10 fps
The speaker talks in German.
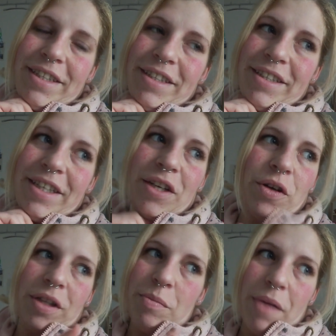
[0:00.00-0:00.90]
genau
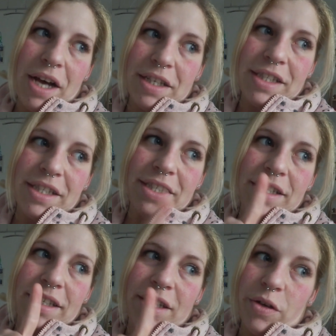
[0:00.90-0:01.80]
die
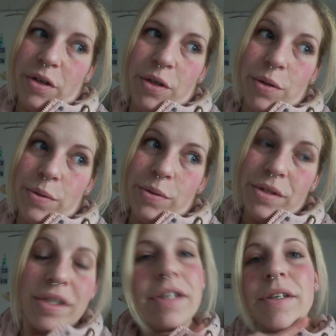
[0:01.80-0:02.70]
Maße, genau die
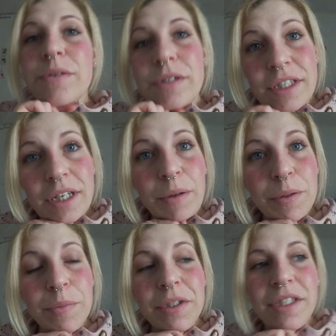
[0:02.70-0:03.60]
Größe und den habe
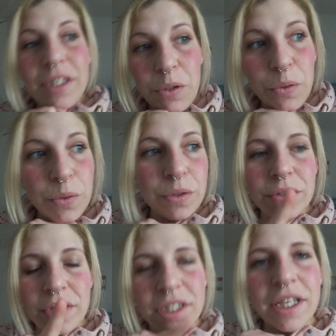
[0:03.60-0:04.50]
ich mir jetzt geholt
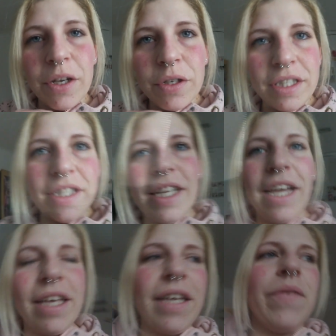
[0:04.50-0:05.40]
und ich zeige euch jetzt die
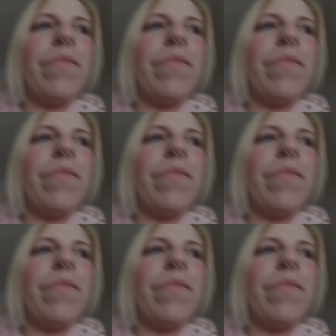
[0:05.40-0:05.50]
Ecke.